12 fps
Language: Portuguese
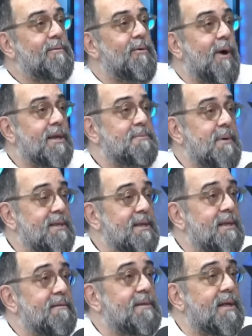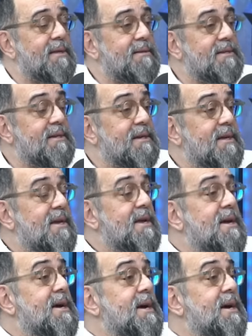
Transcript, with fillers: ou o SBT não está dando dinheiro.